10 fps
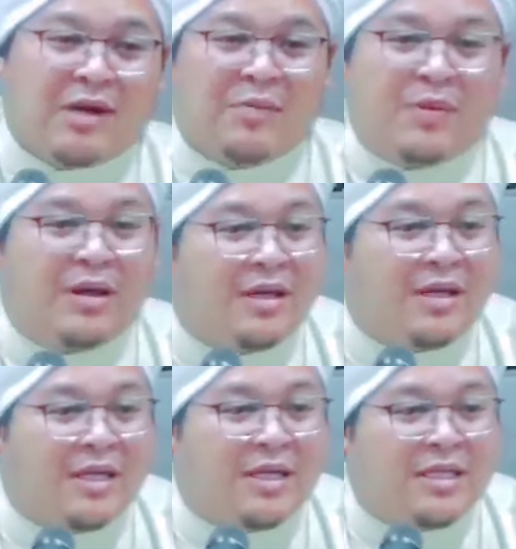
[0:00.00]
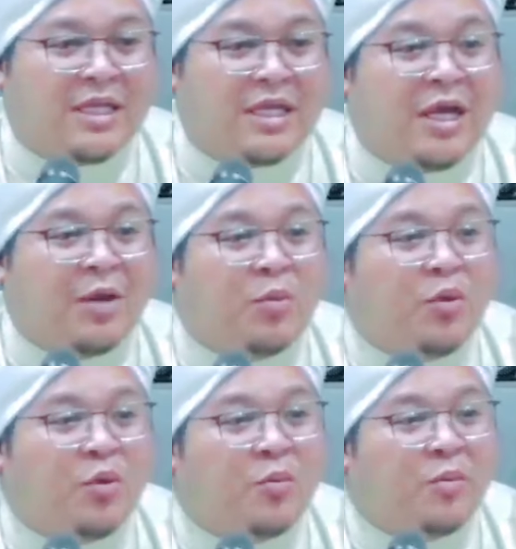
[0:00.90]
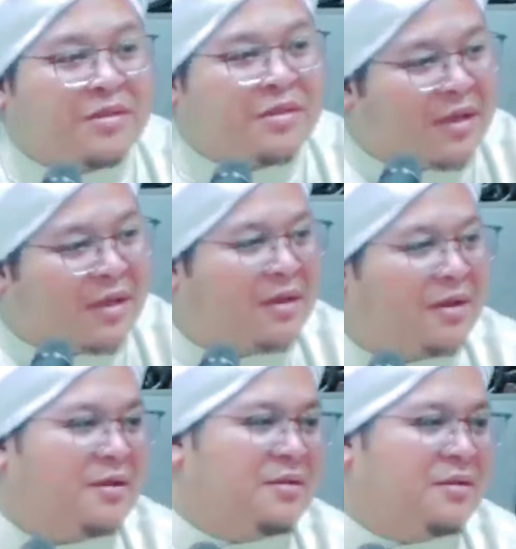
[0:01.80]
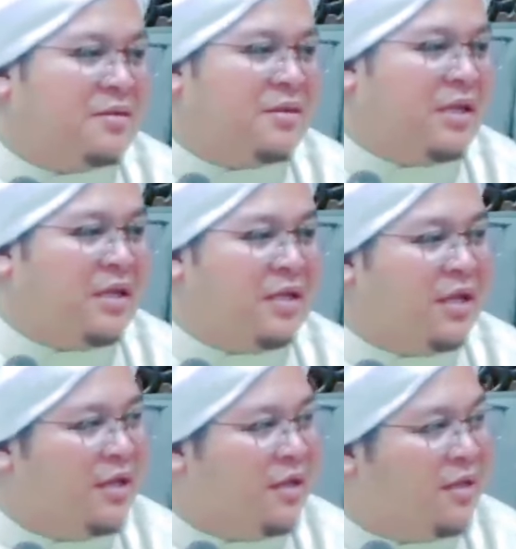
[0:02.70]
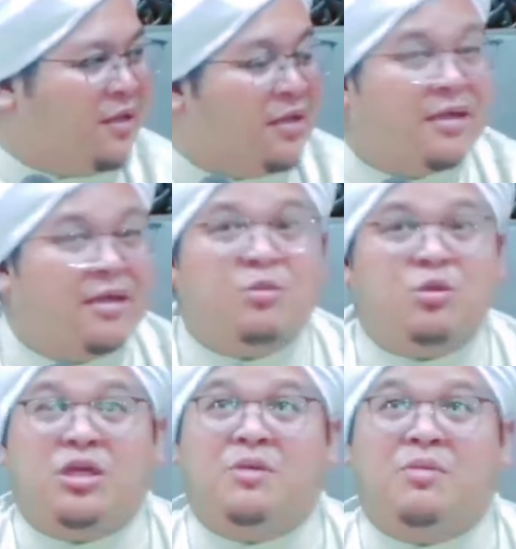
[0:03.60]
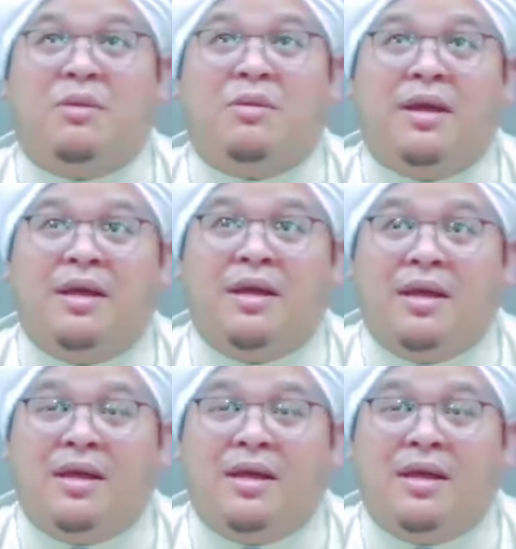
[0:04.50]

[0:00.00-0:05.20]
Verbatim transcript: berapa 30 meter tingginya ini musikitnya berapa?